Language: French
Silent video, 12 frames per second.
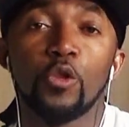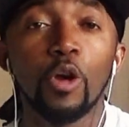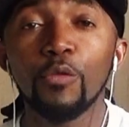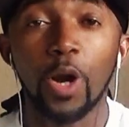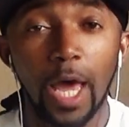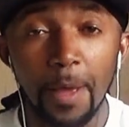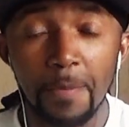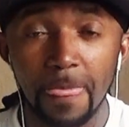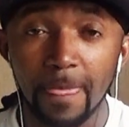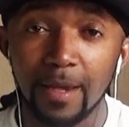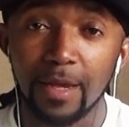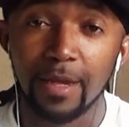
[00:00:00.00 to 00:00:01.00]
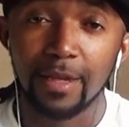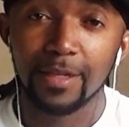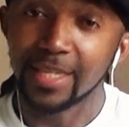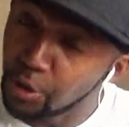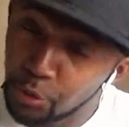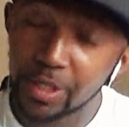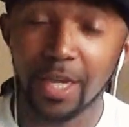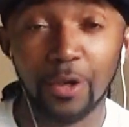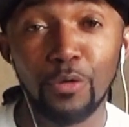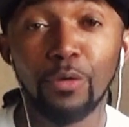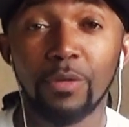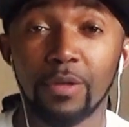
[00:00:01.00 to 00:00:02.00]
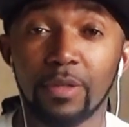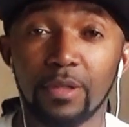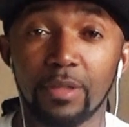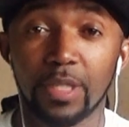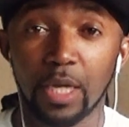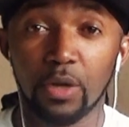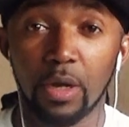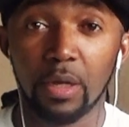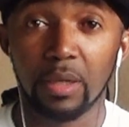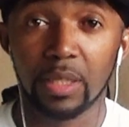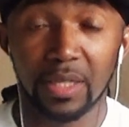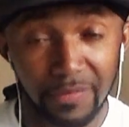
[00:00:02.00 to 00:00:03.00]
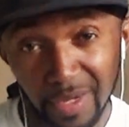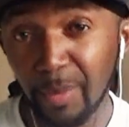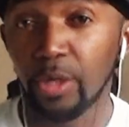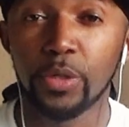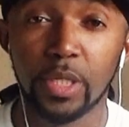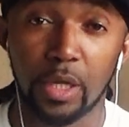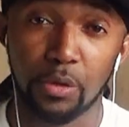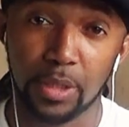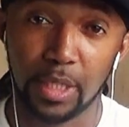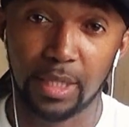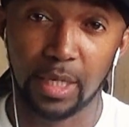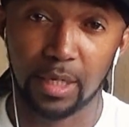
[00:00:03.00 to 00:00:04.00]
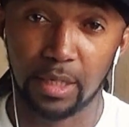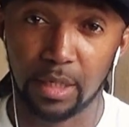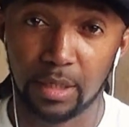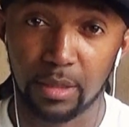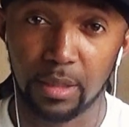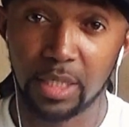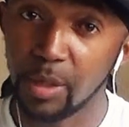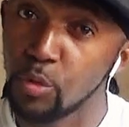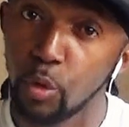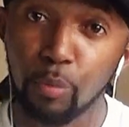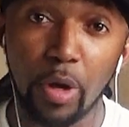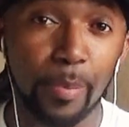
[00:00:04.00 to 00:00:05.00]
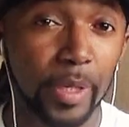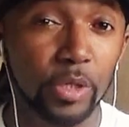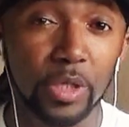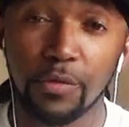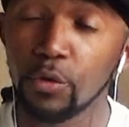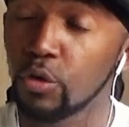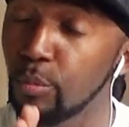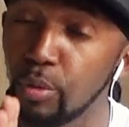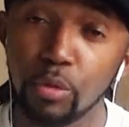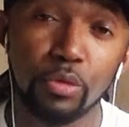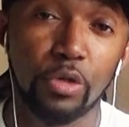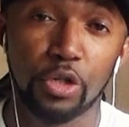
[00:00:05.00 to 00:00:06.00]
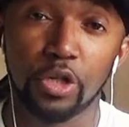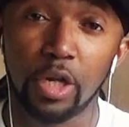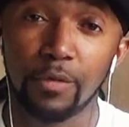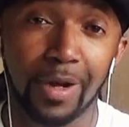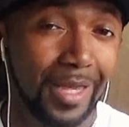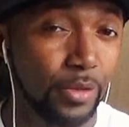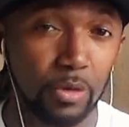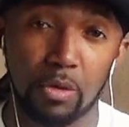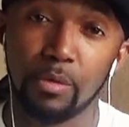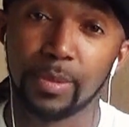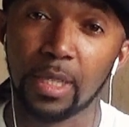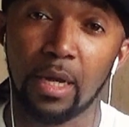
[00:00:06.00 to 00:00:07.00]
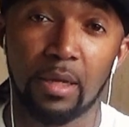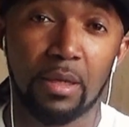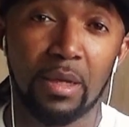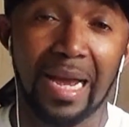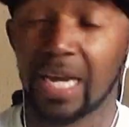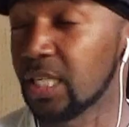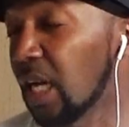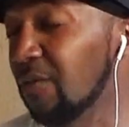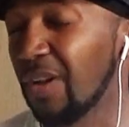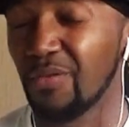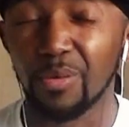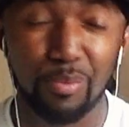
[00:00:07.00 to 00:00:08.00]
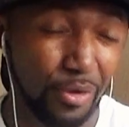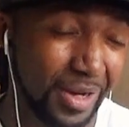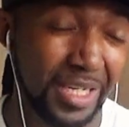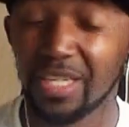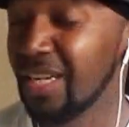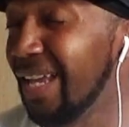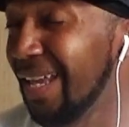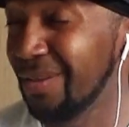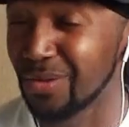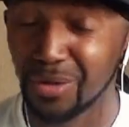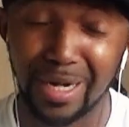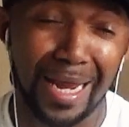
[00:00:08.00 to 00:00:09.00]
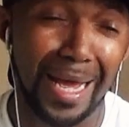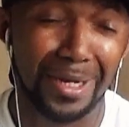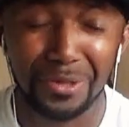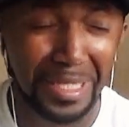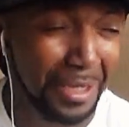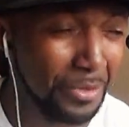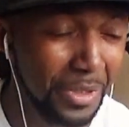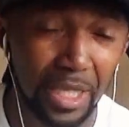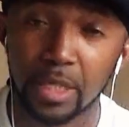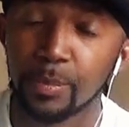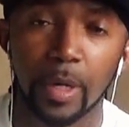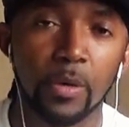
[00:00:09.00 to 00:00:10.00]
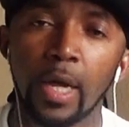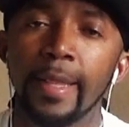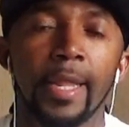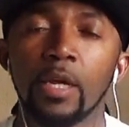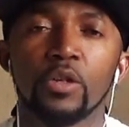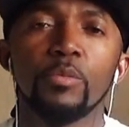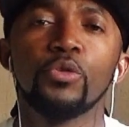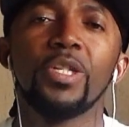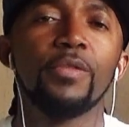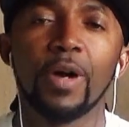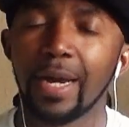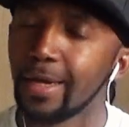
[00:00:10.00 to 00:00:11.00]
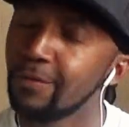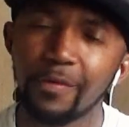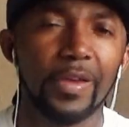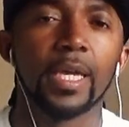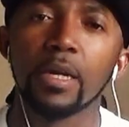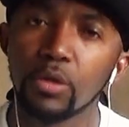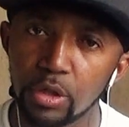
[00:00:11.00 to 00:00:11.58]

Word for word: Donc voilà, c'est du sérieux. D'accord C'est vraiment du sérieux cette technique. J'ai mis au point parce que j'ai vu que beaucoup de jeunes, voilà, ils sont comme ça. À chaque fois, ils veulent pleurnicher, ils sont là, je suis dégoûté, je sais pas quoi. Je me suis dit, voilà, il faut faire